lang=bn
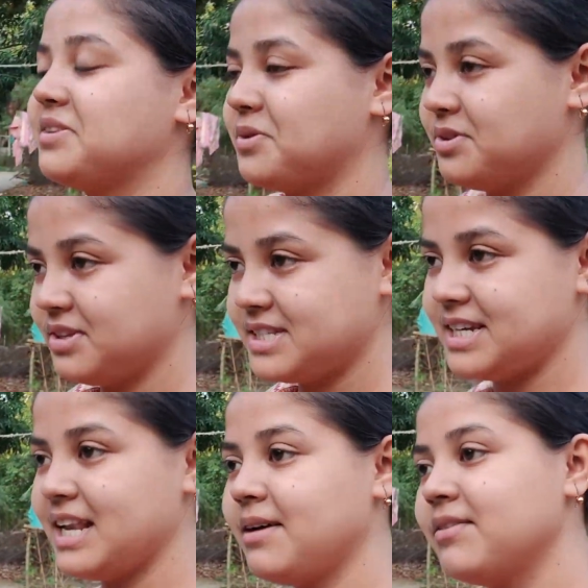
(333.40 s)
এতক্ষণ তো
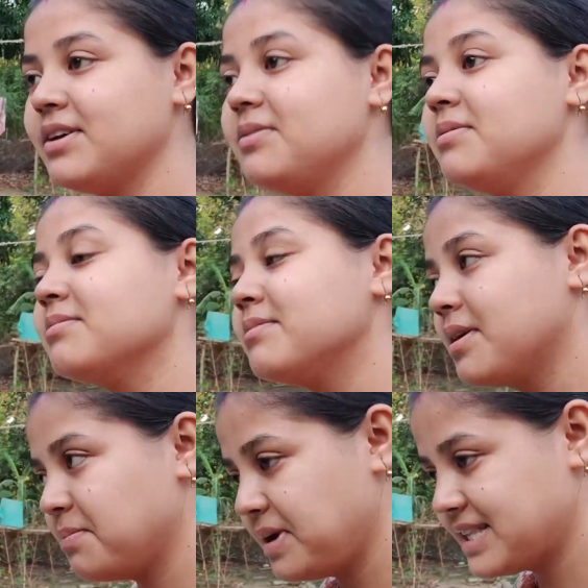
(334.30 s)
ছিলাম ওই
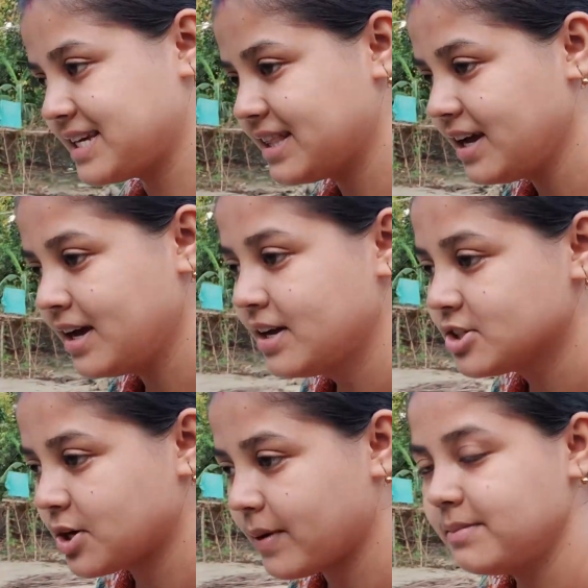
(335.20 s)
মেঝেতে
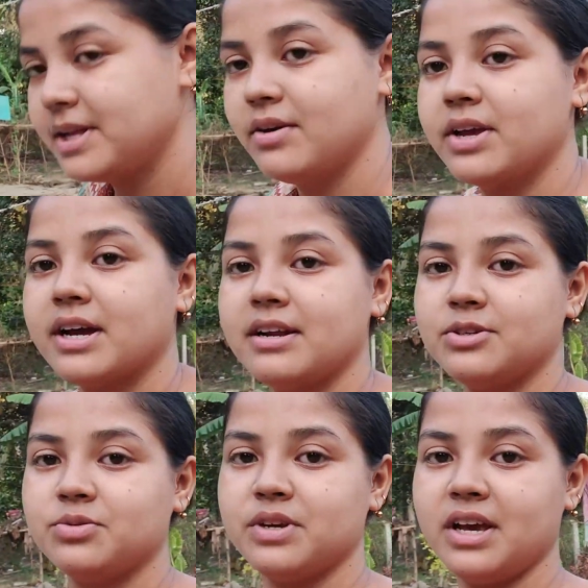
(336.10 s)
সবাই মিলে
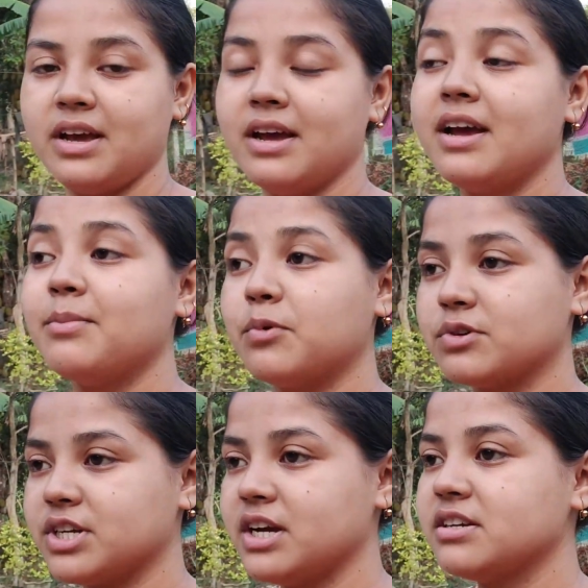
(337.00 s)
ওইখানে শুয়ে
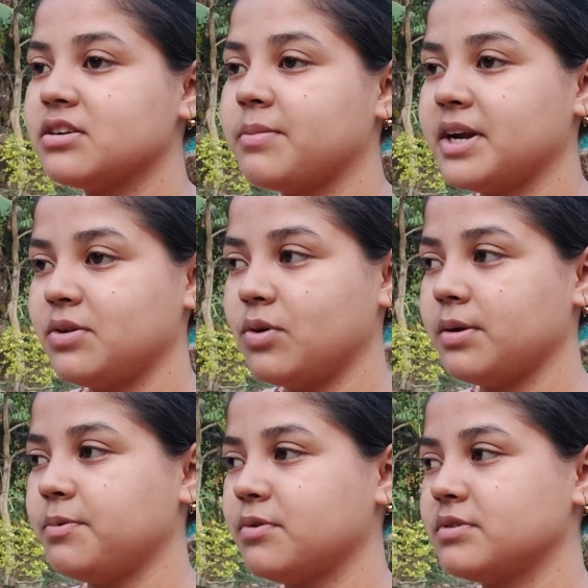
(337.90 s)
বসে সবাই একটু
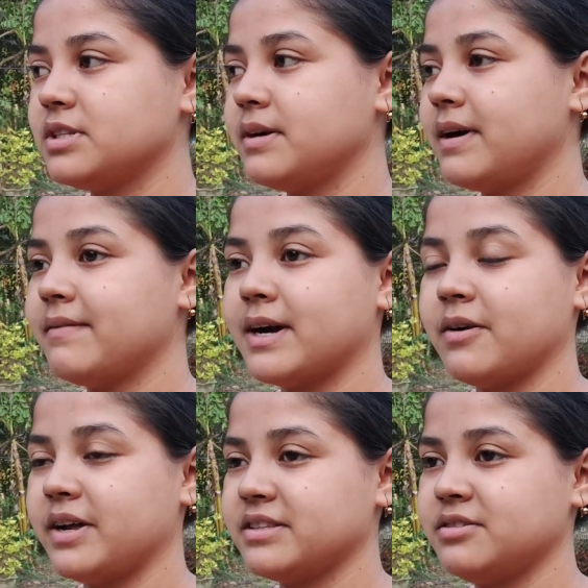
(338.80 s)
গল্প করছিলাম আর
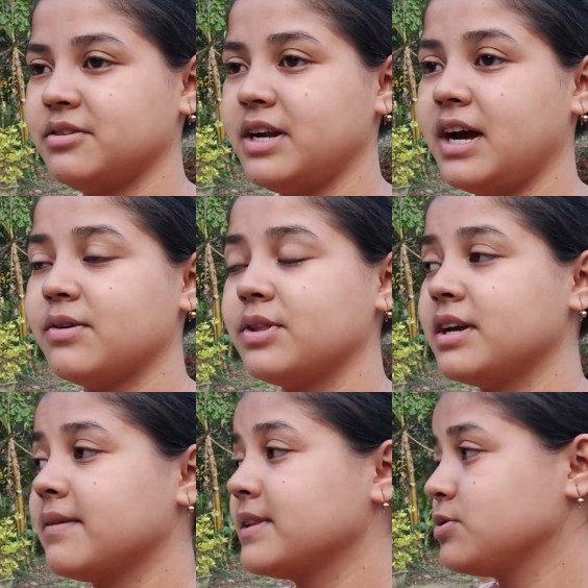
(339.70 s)
ভালো লাগছিল না আর
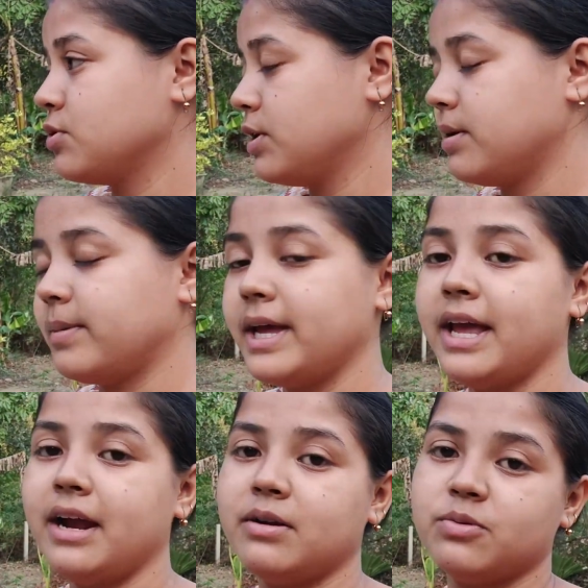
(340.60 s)
ওদিকে আমাদের সোনা বাবা
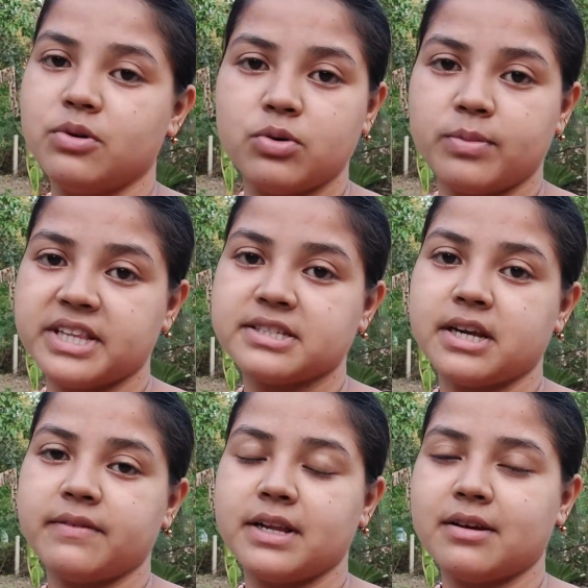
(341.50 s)
একটুও ঘুমাতে
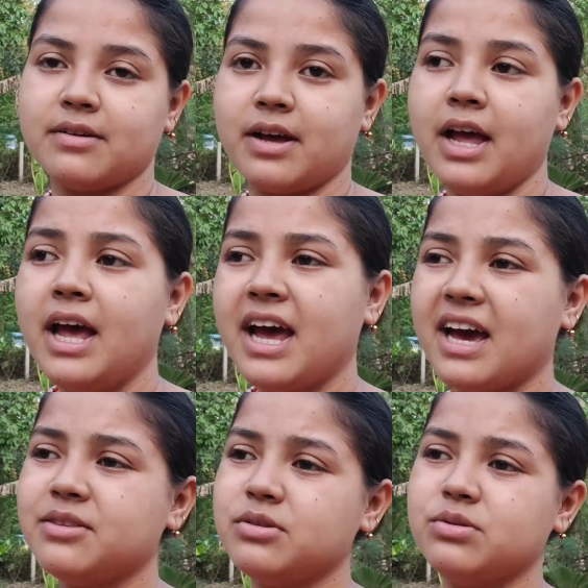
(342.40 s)
চাইবে না যাবে না
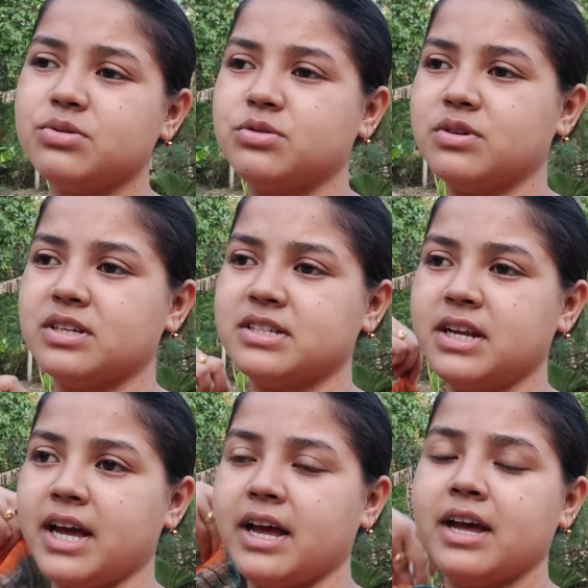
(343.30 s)
এত দুষ্টু হয়েছে
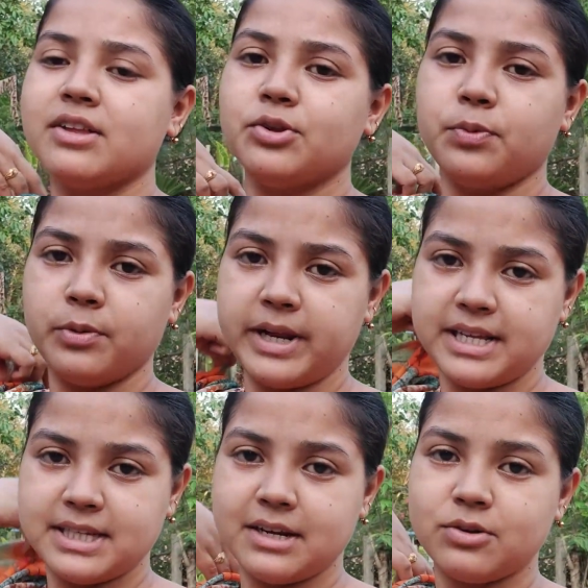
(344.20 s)
না
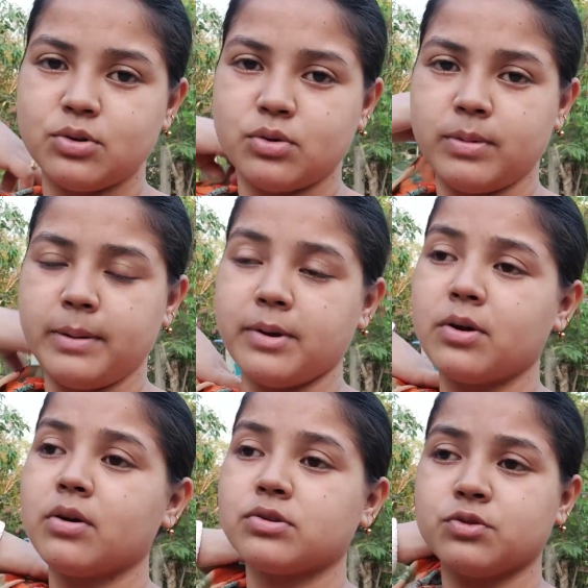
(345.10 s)
দুপুরবেলা যে একটু ঘুমাবে
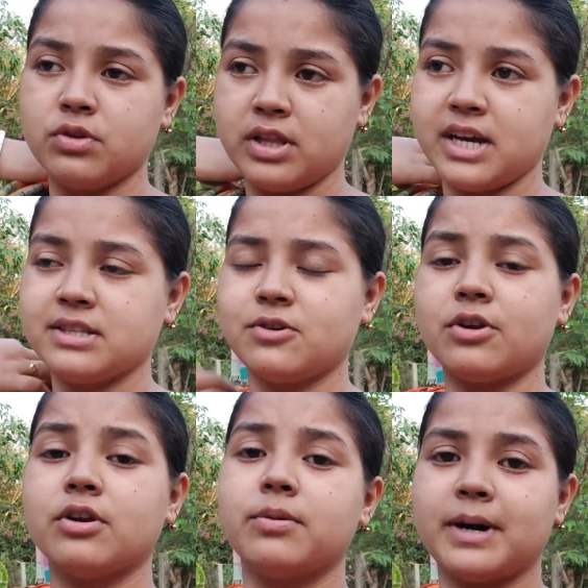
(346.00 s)
কত সুন্দর দেখেছে
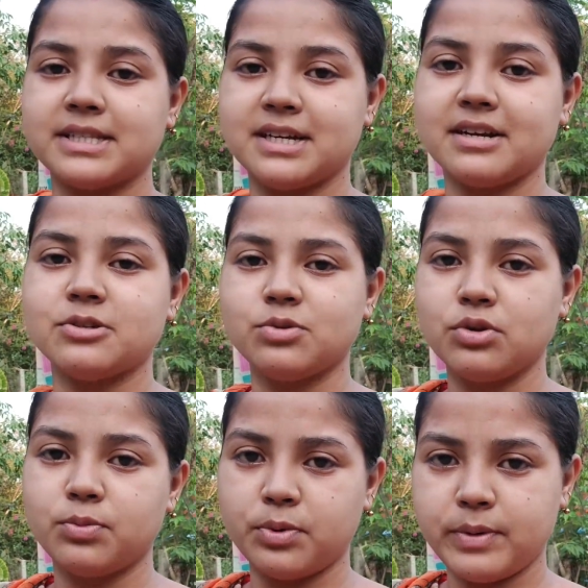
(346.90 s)
অন্যান্য বাচ্চারা কি
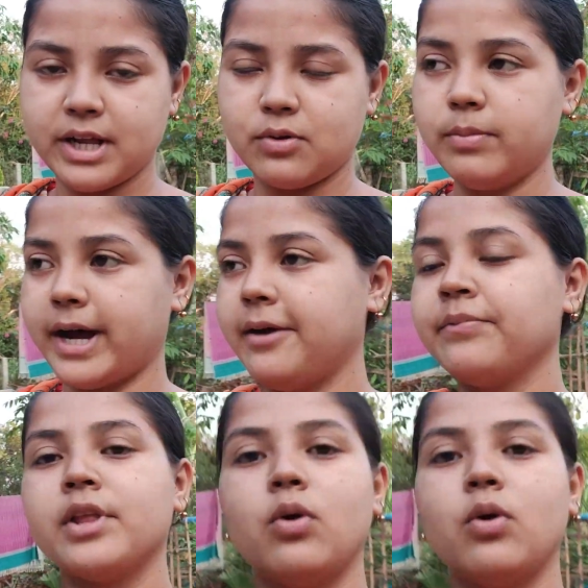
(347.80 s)
সুন্দর দুপুরবেলা ঘুমায়